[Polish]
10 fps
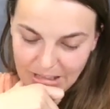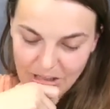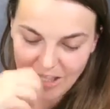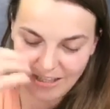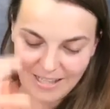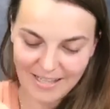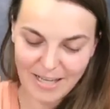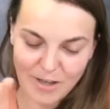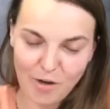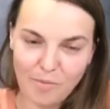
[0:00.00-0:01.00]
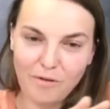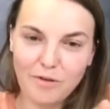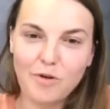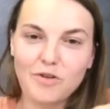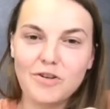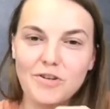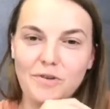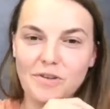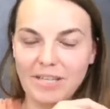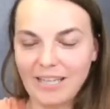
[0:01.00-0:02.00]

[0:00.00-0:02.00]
że ty ze sobą tworzysz związek.